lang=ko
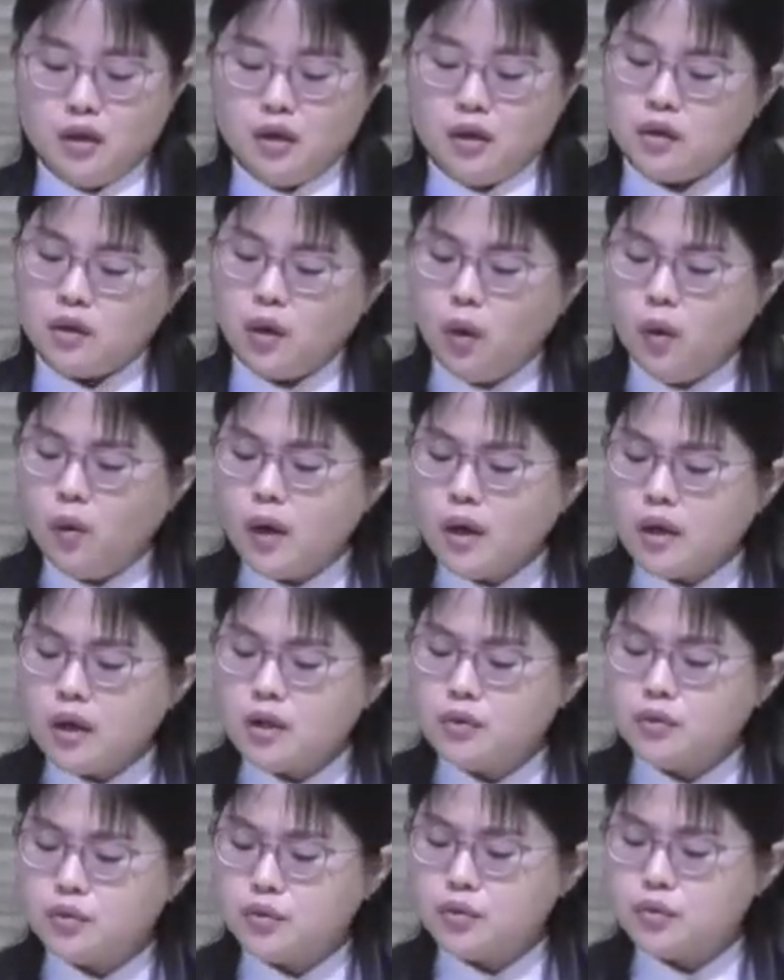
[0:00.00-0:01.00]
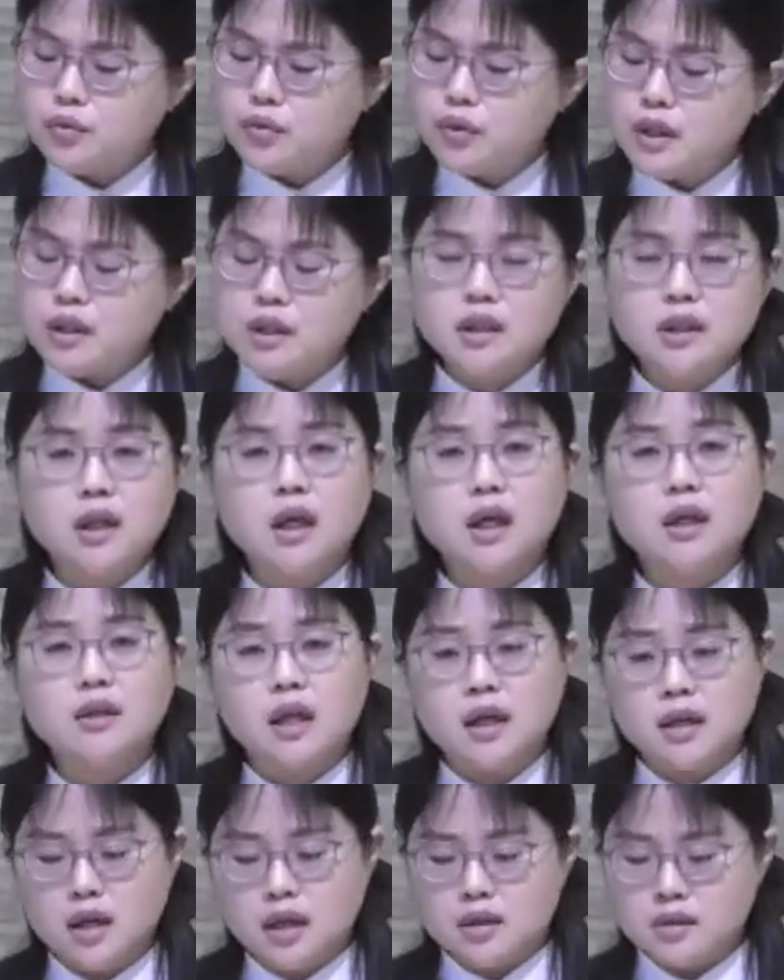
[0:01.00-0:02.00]
여호와가 누구이기에
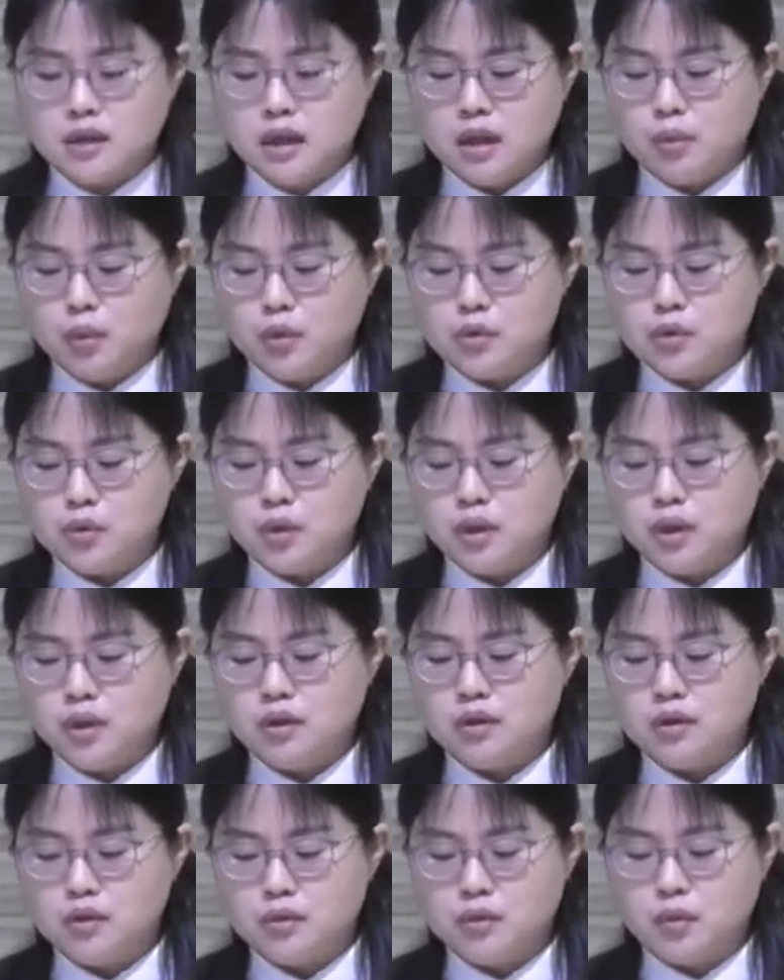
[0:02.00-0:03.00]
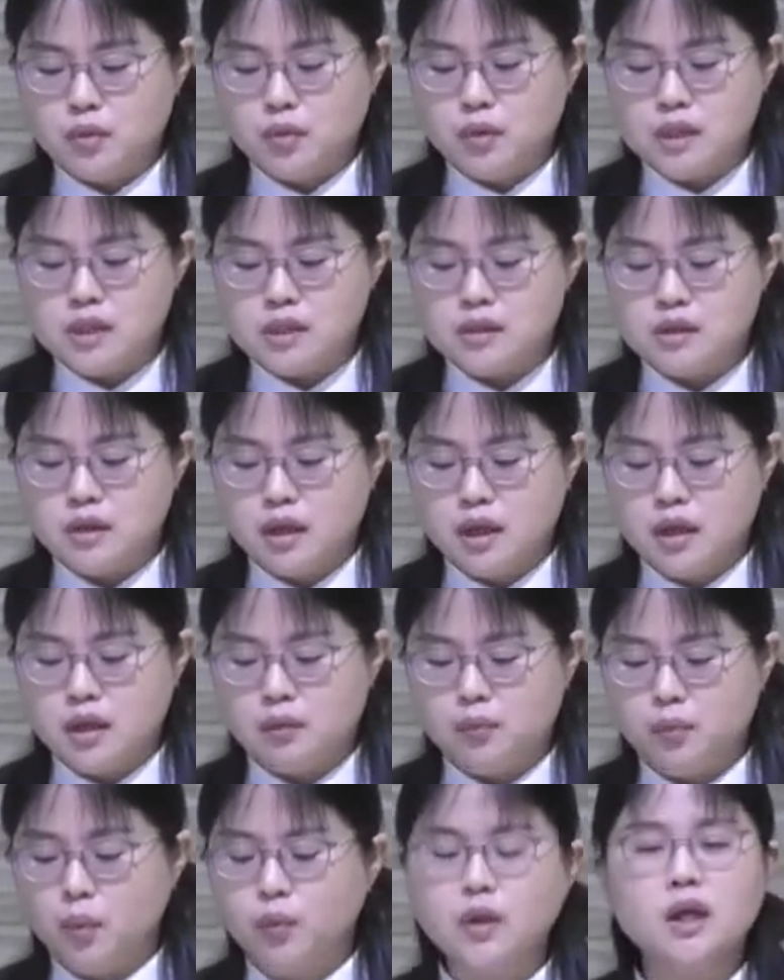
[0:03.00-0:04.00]
내가 그의 목소리를 듣고
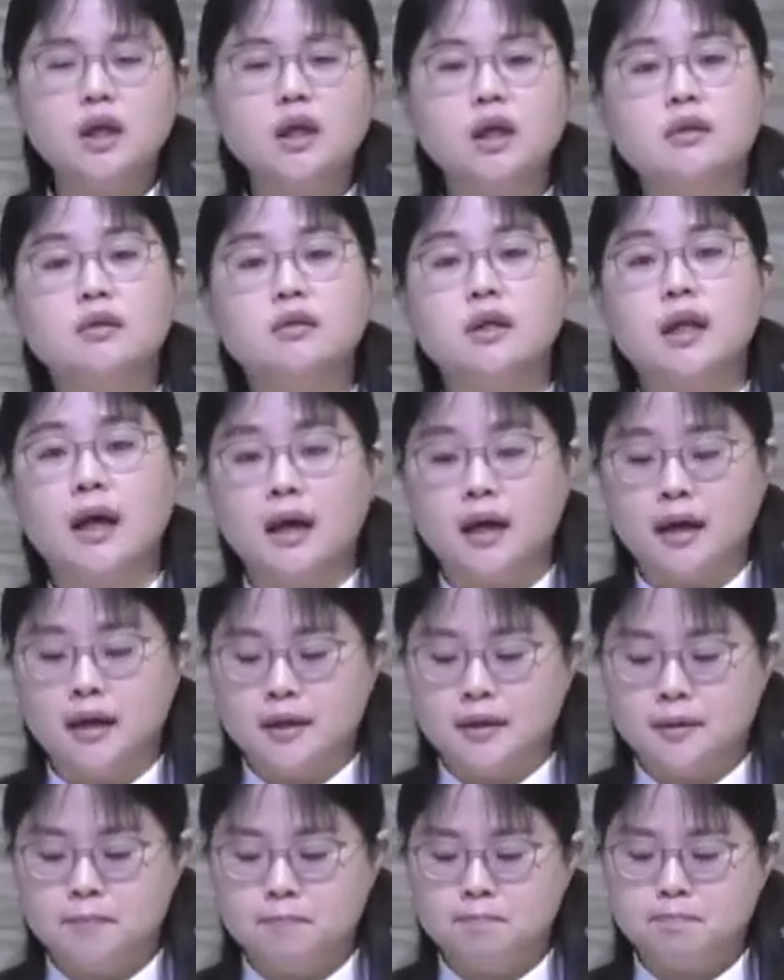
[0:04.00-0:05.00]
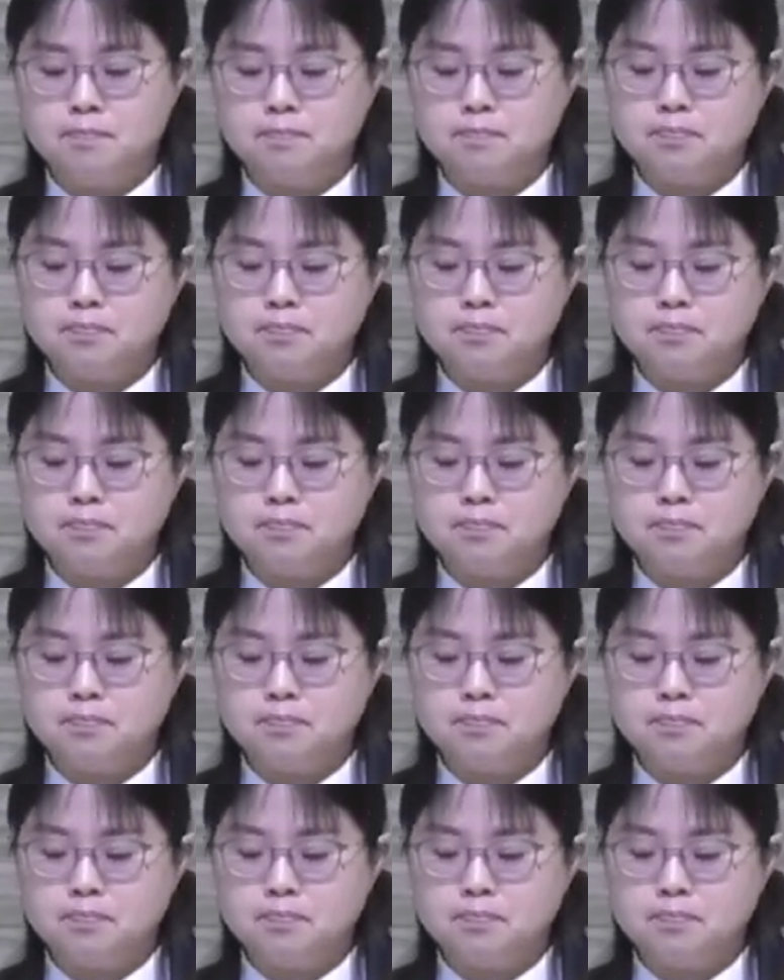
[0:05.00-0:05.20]
이스라엘을 보내겠느냐?